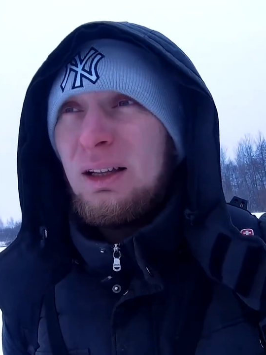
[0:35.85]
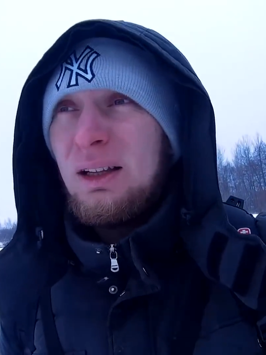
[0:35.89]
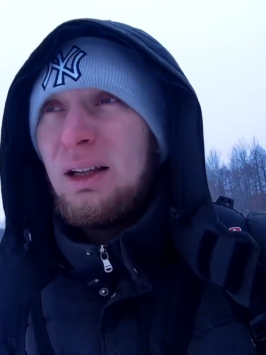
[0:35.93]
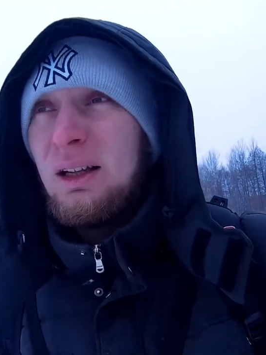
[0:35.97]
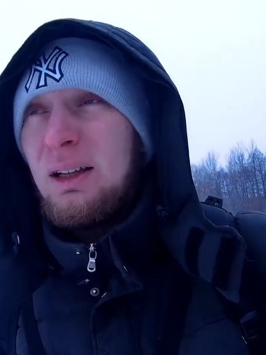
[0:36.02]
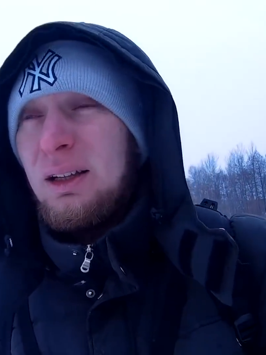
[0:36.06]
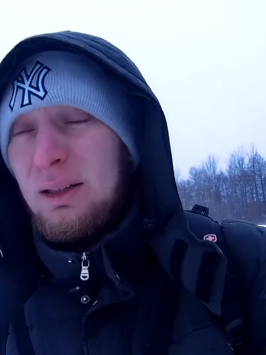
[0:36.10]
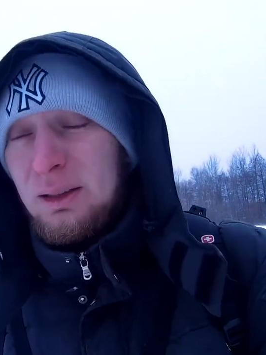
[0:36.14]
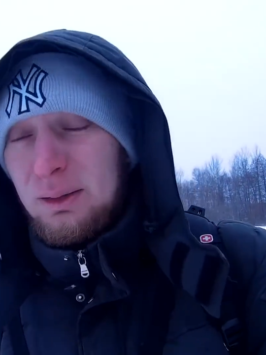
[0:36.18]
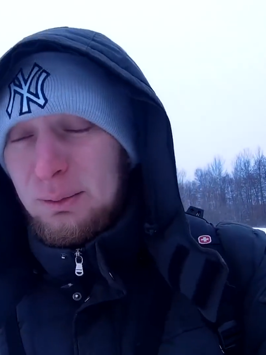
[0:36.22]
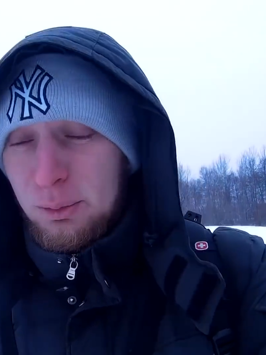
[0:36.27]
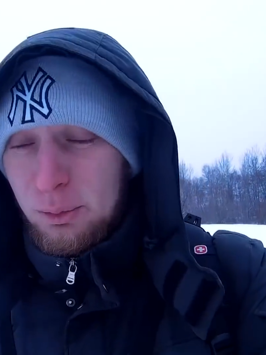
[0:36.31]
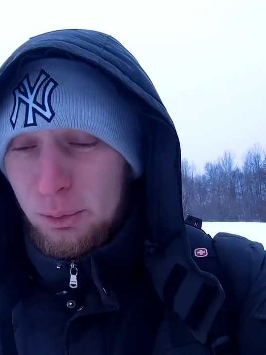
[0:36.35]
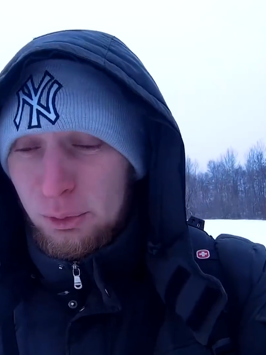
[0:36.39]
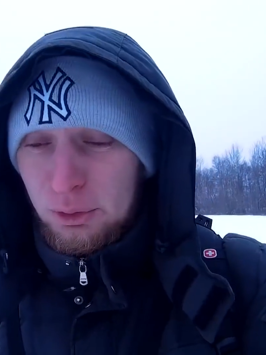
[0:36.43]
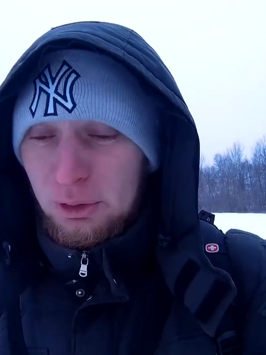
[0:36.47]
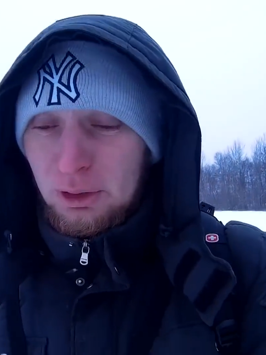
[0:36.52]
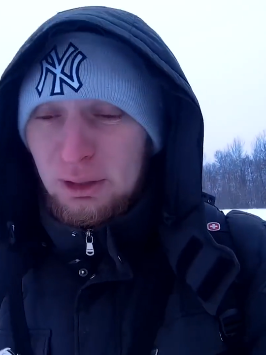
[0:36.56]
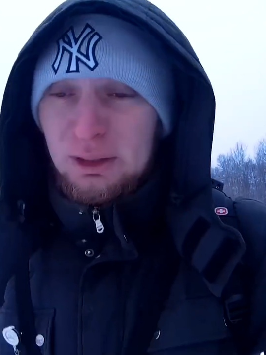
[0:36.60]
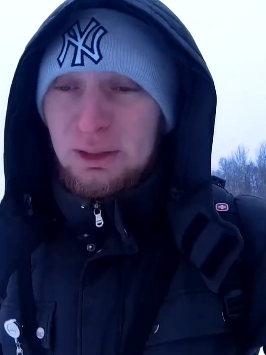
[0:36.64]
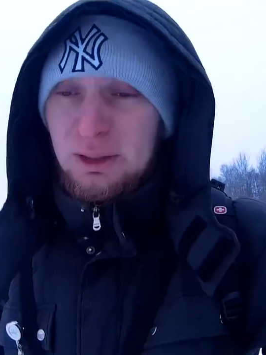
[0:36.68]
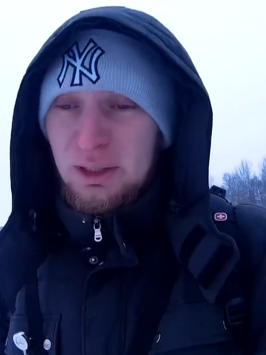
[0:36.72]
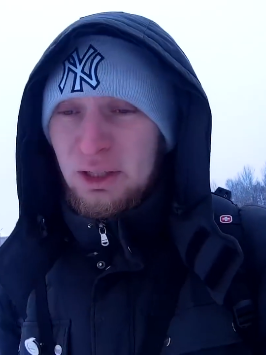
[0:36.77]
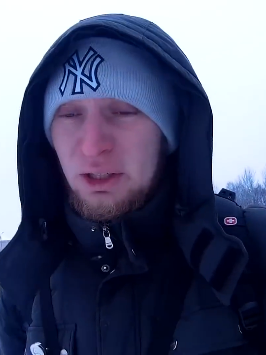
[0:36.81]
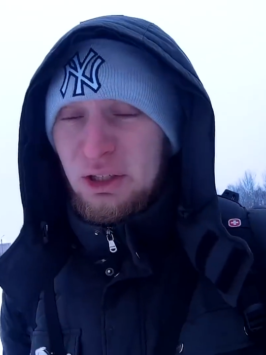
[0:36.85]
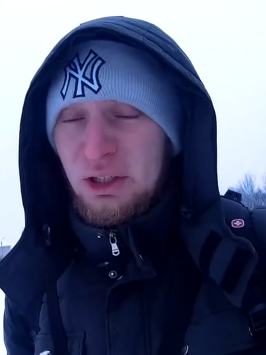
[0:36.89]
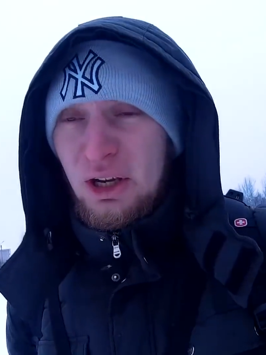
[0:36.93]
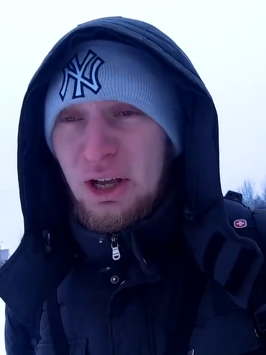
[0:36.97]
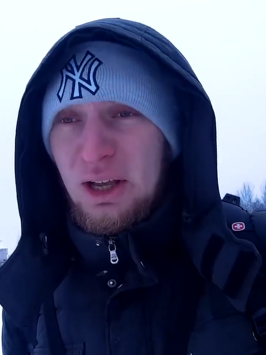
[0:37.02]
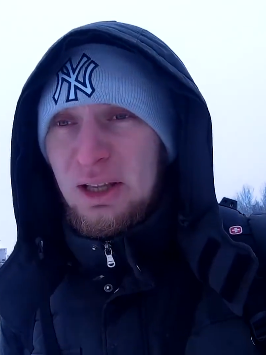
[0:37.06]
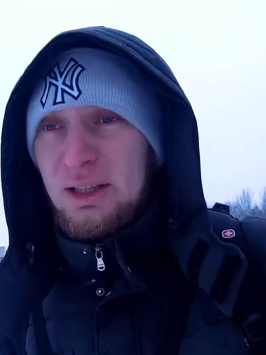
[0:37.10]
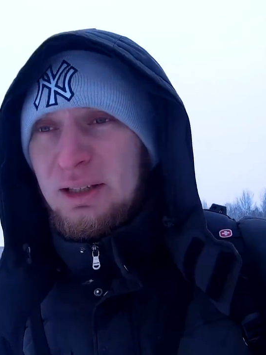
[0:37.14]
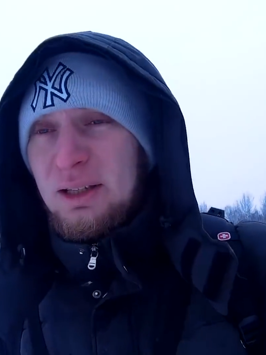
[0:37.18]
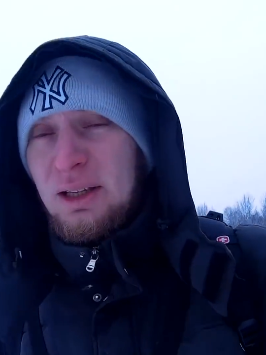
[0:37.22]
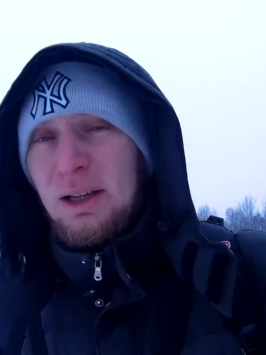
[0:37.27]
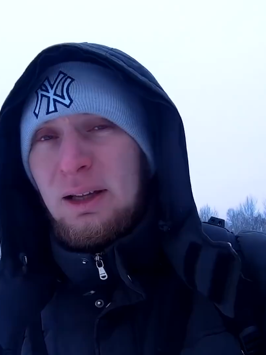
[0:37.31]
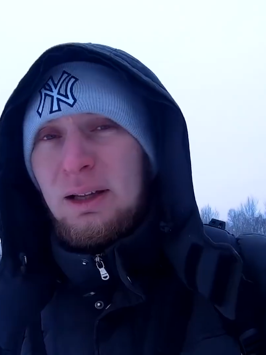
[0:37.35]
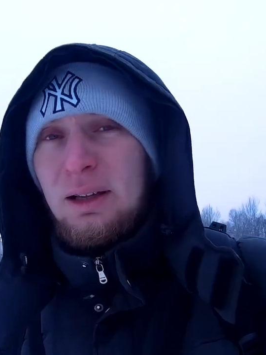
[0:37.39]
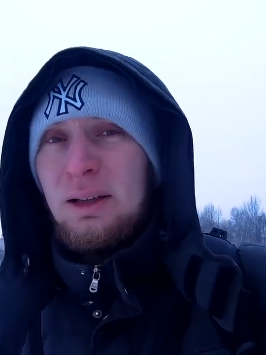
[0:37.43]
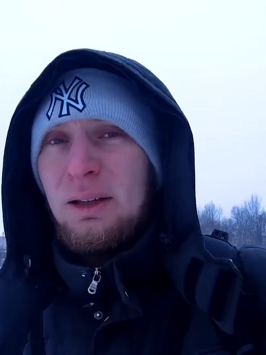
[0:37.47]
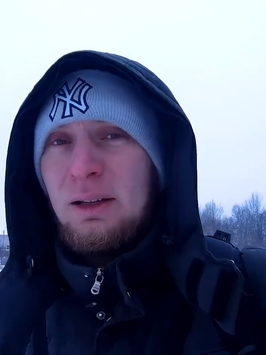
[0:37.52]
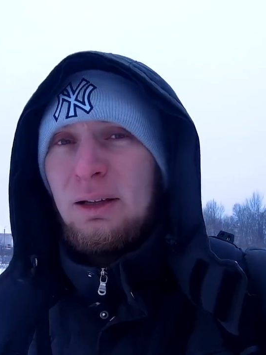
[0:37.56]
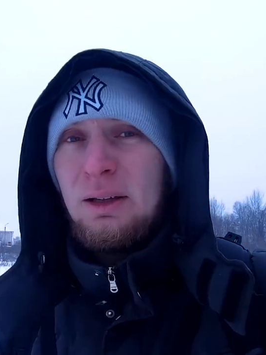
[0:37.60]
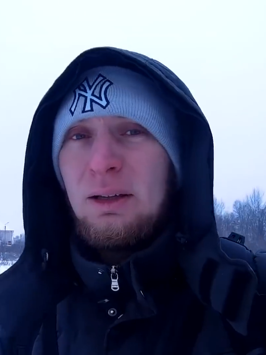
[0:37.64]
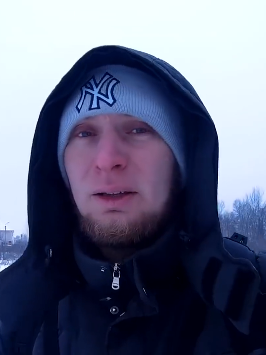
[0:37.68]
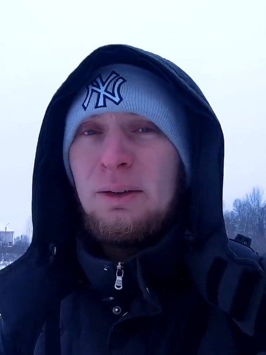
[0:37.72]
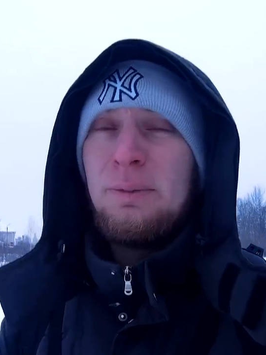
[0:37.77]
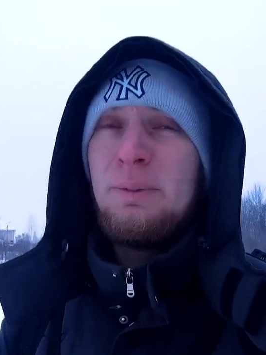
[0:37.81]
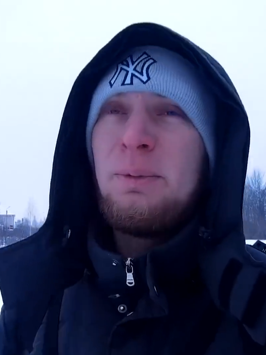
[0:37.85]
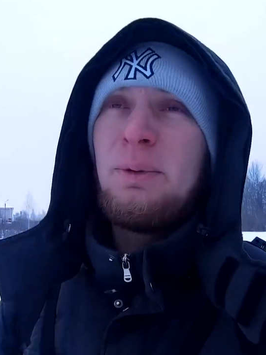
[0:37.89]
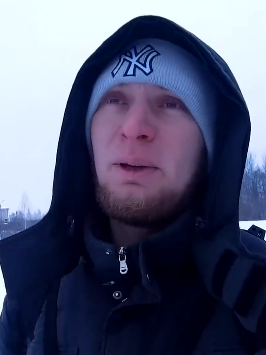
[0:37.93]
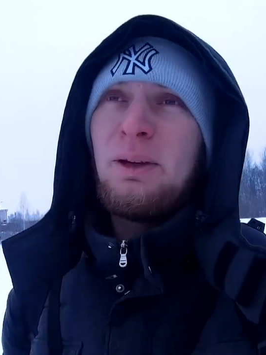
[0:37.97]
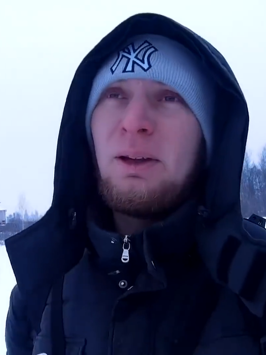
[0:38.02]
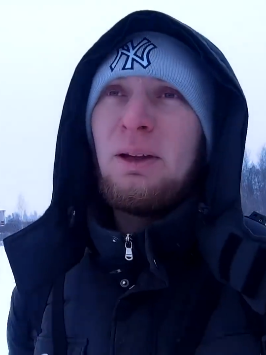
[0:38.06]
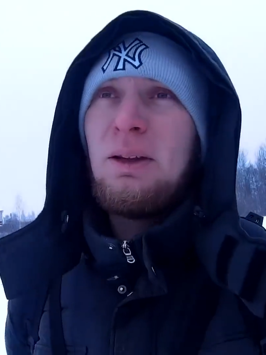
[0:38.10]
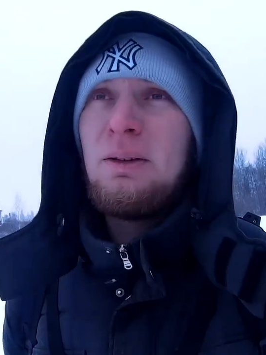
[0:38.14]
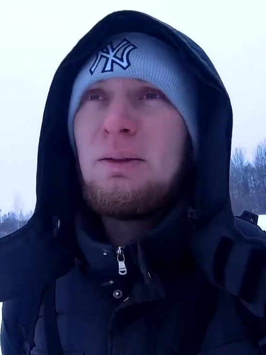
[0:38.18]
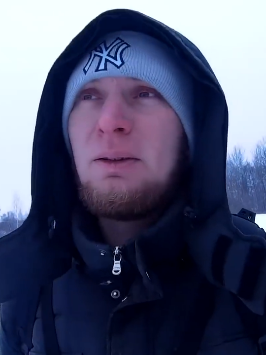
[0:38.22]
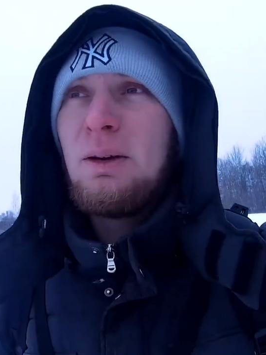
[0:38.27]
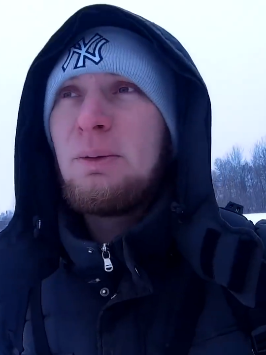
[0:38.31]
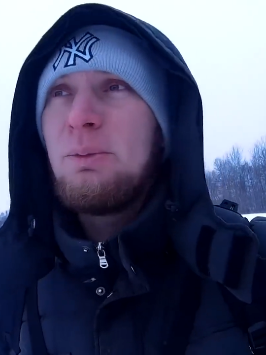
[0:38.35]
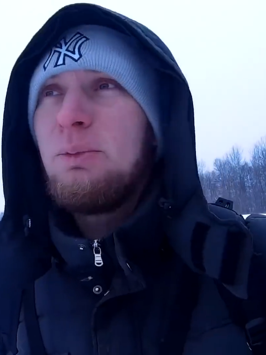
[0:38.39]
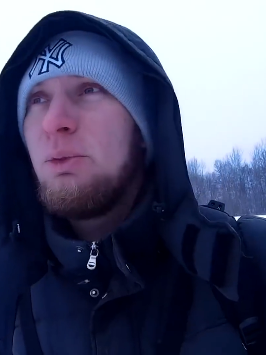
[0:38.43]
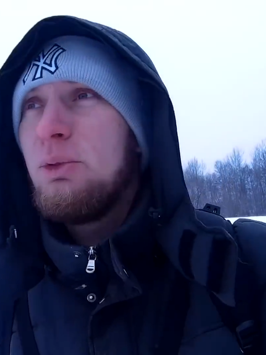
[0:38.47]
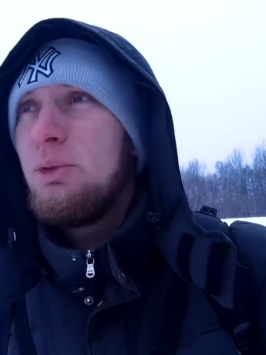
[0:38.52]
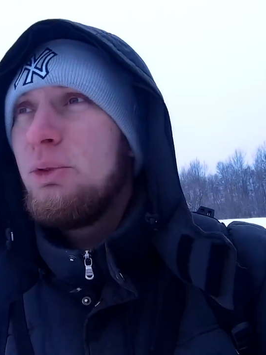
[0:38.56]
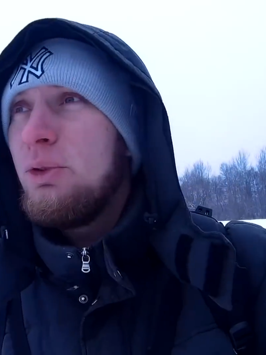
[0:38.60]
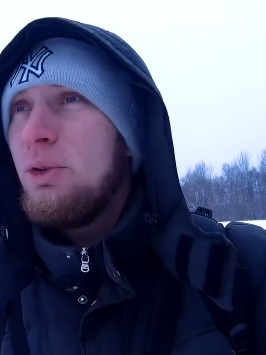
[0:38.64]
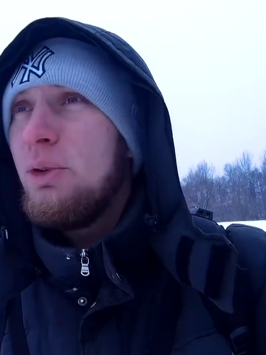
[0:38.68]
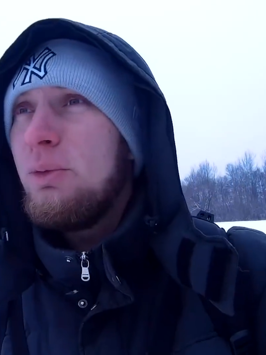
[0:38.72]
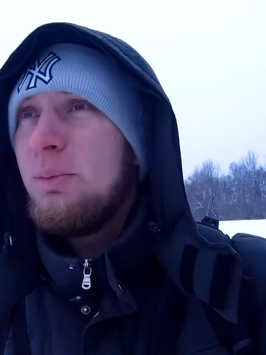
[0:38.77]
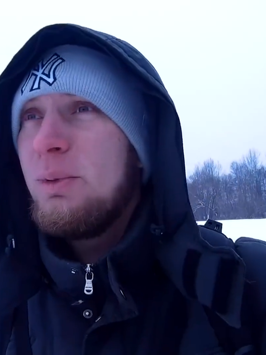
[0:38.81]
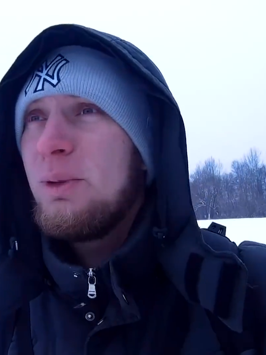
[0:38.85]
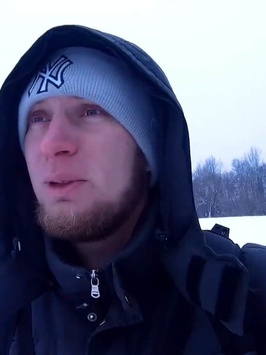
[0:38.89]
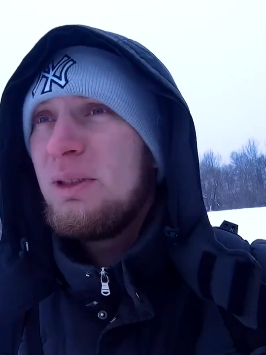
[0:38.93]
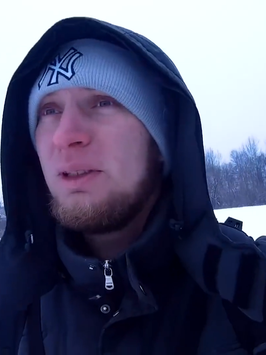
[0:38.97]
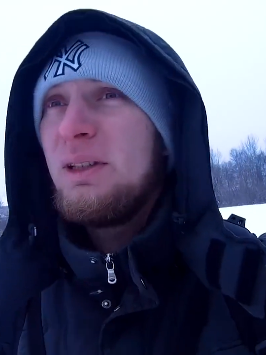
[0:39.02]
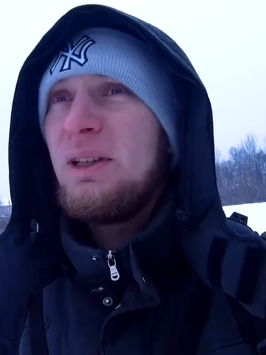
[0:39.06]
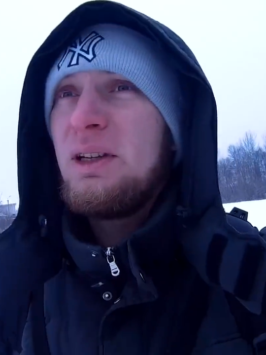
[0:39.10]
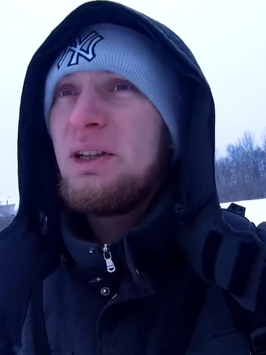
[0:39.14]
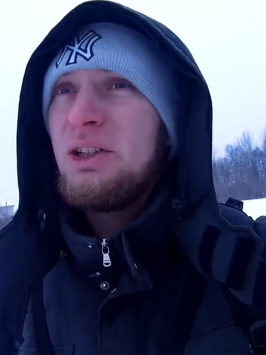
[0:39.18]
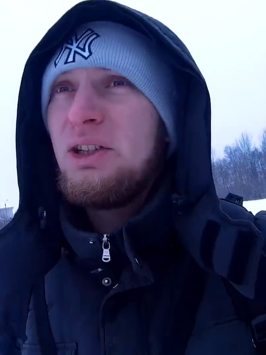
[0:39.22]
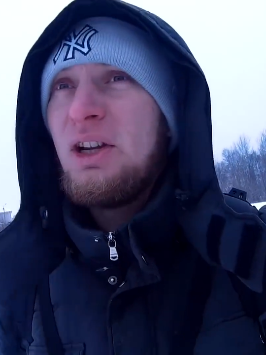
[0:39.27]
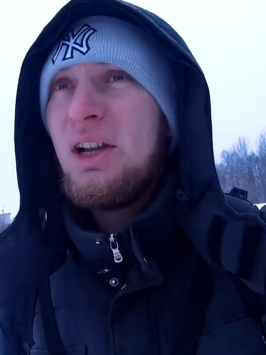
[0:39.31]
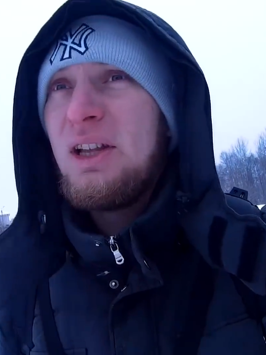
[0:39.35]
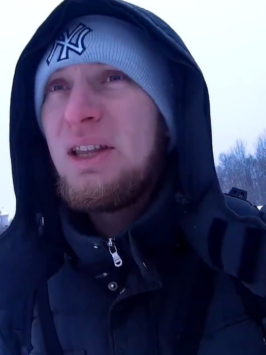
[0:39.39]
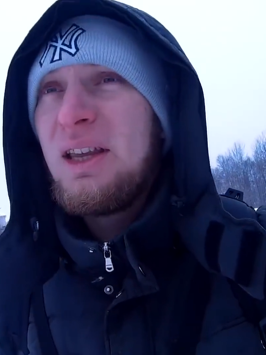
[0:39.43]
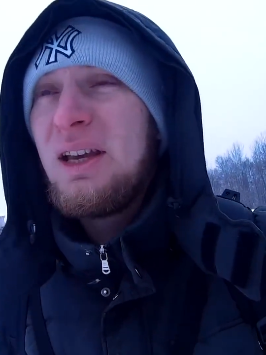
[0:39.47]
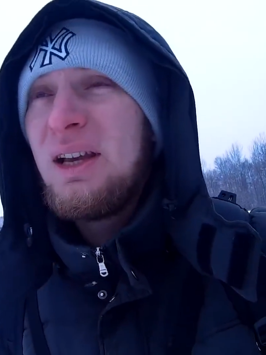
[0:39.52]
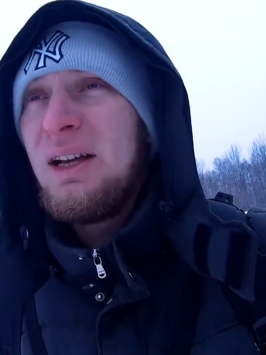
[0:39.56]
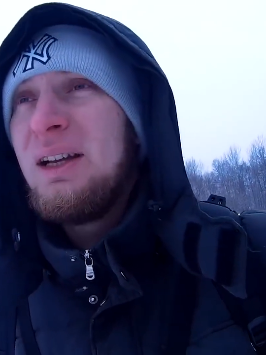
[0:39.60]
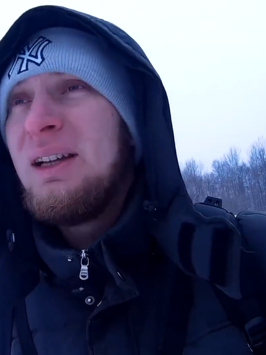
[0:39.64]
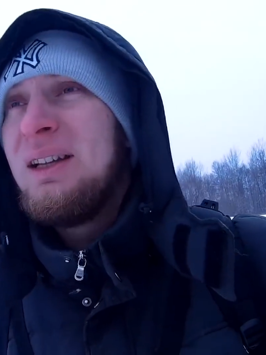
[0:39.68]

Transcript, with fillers: а, будет разряжаться перерывах буду ее подзаряжать